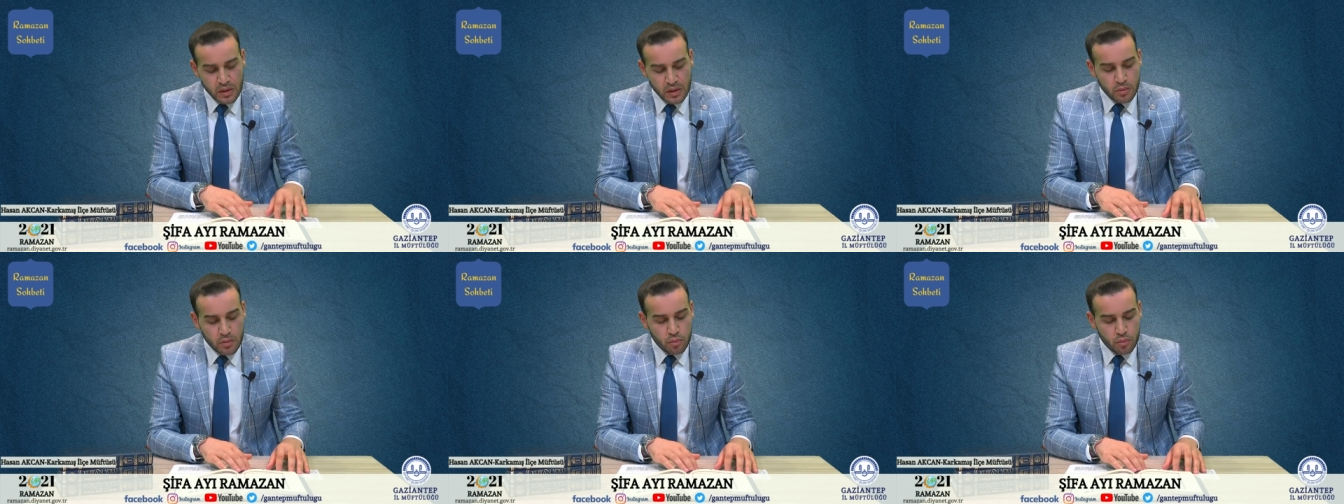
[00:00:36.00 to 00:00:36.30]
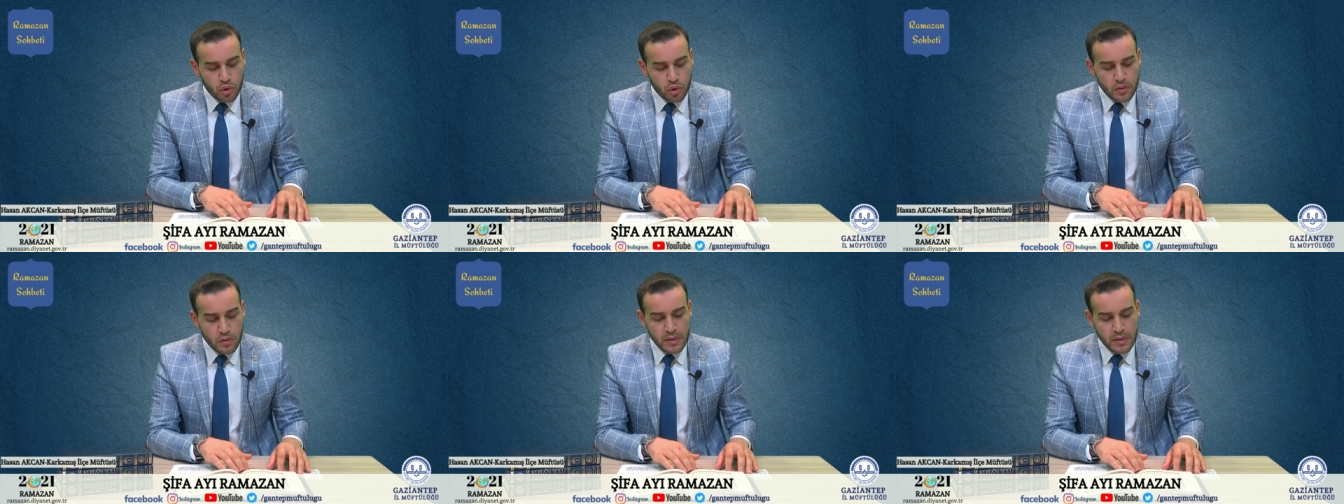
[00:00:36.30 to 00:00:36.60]

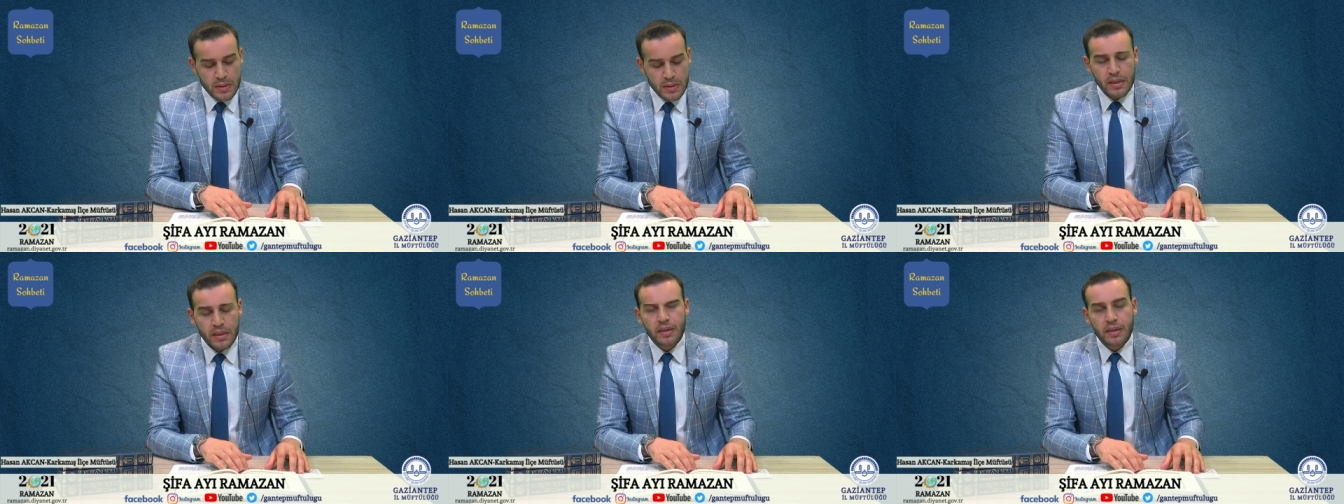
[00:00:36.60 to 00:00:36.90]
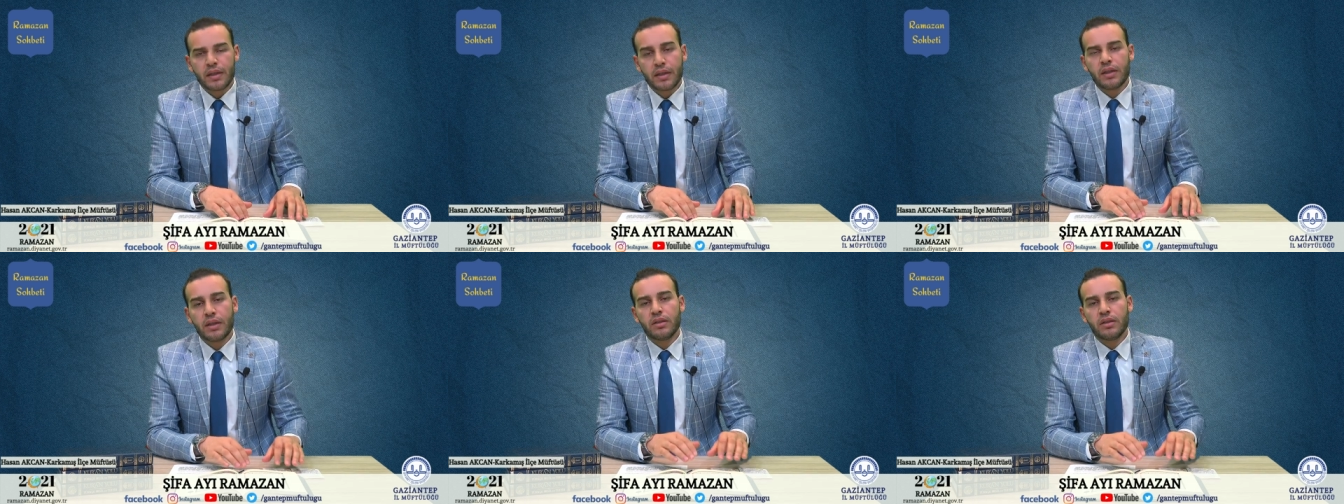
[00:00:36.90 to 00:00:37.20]
Bugün
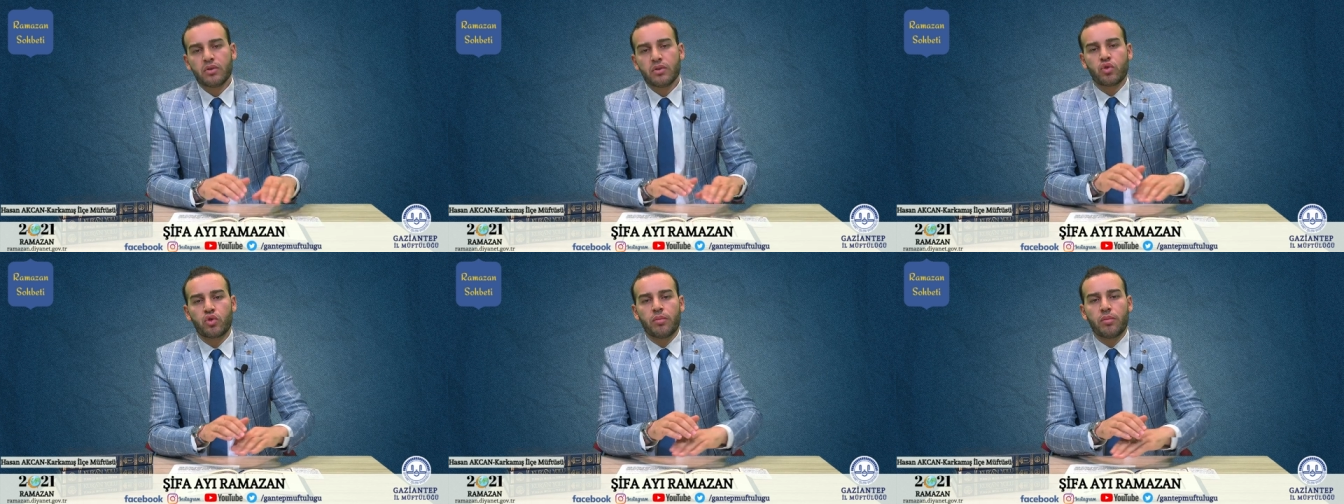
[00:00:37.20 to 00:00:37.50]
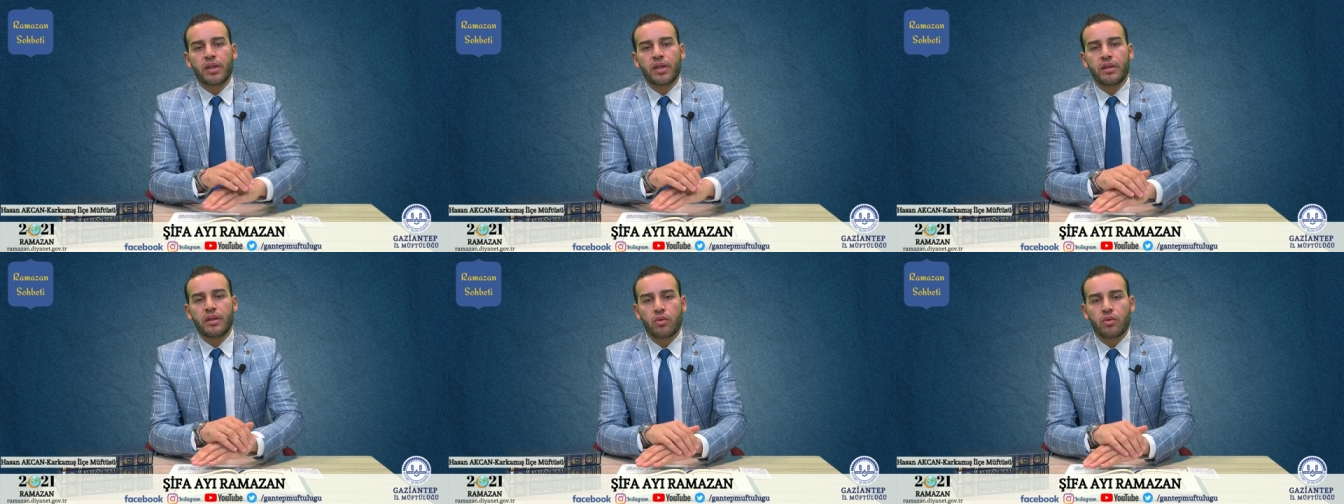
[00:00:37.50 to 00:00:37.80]
sizlerle
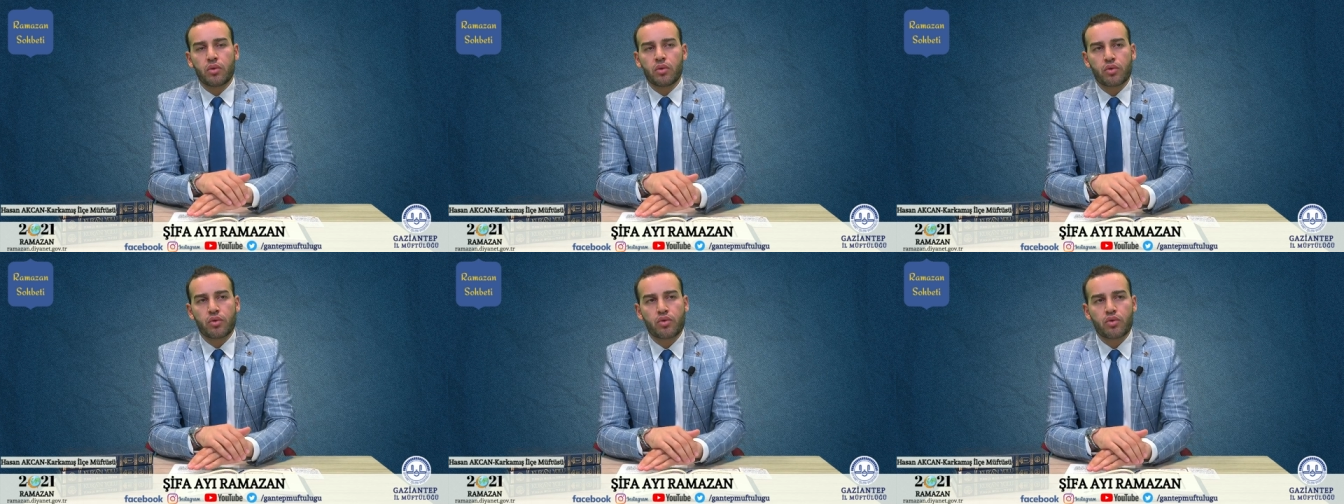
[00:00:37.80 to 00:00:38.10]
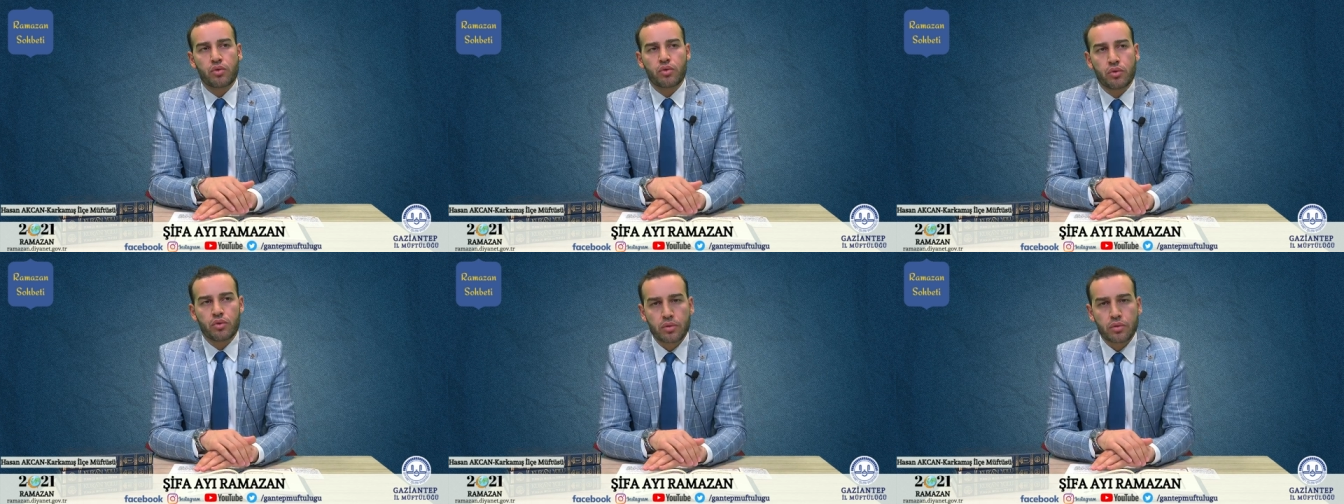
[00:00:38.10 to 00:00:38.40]
cömertlik
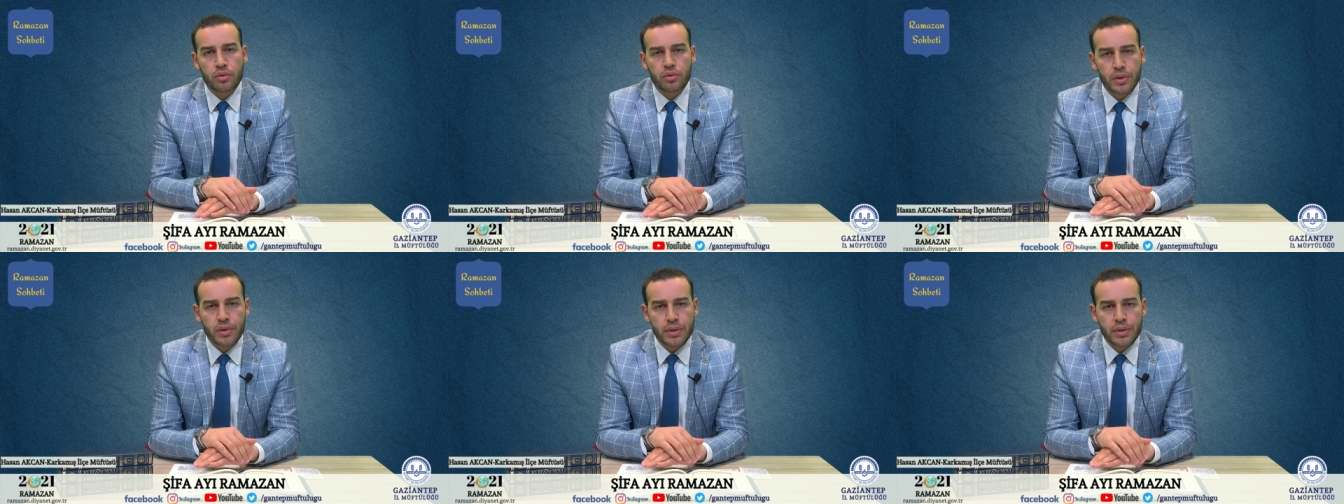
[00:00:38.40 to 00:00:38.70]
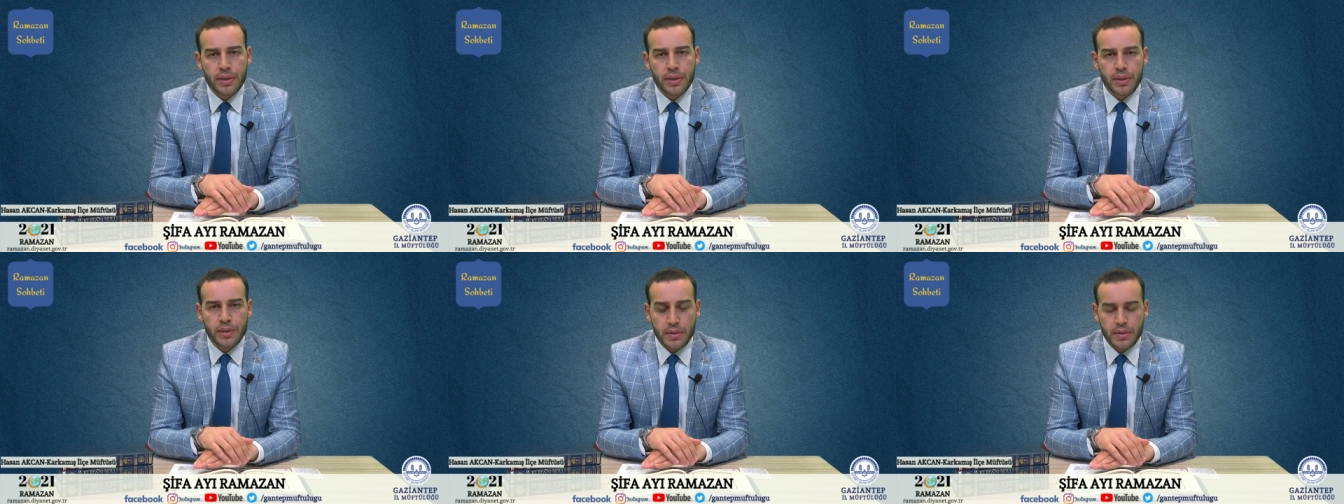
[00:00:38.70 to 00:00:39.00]
konusunu
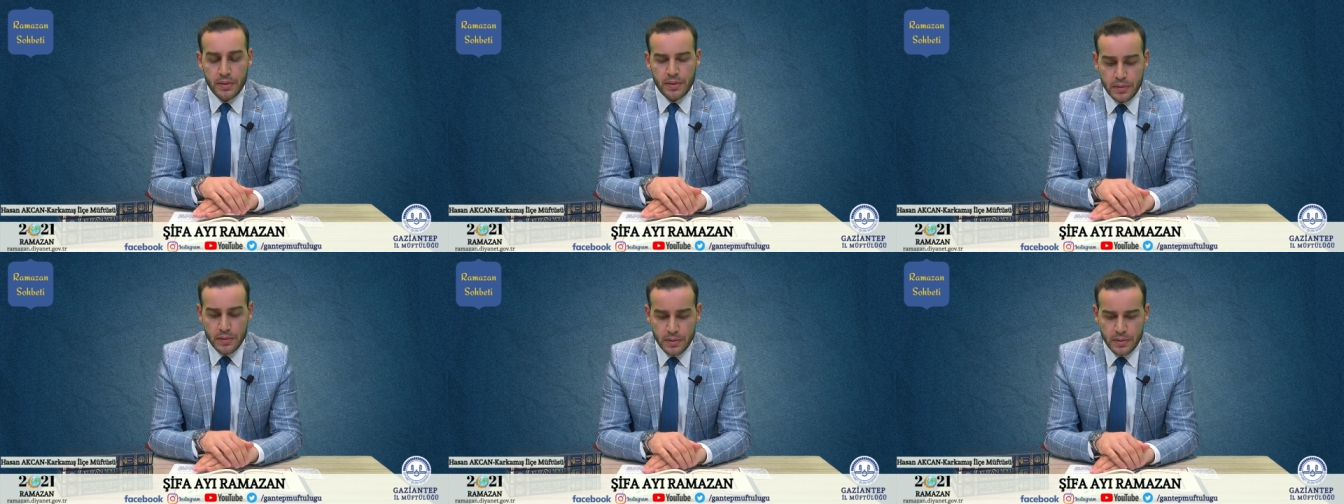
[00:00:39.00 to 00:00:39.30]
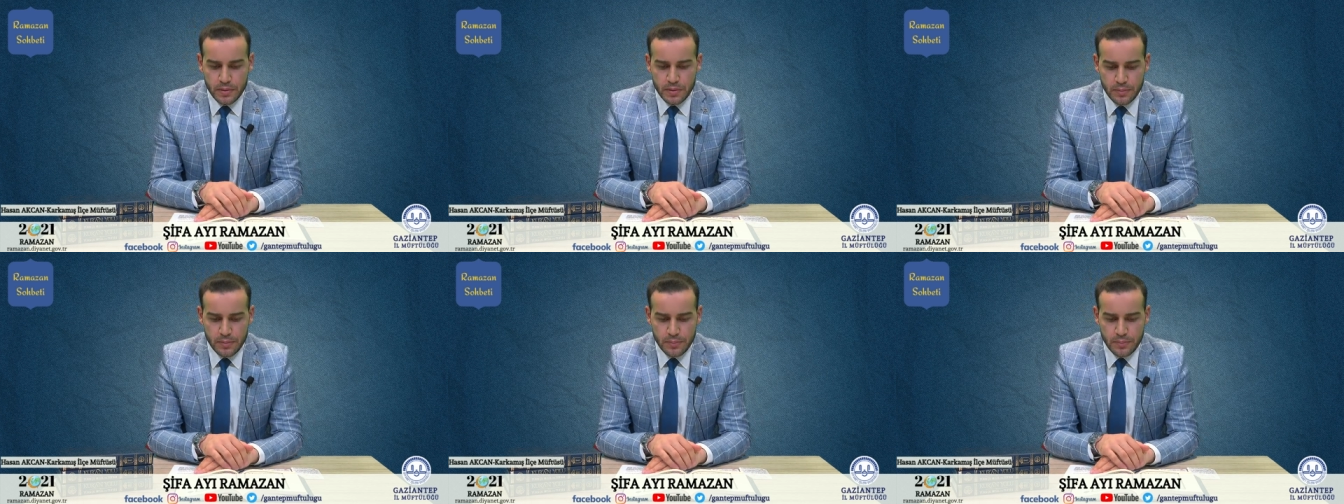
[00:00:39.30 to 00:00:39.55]
işleyeceğiz.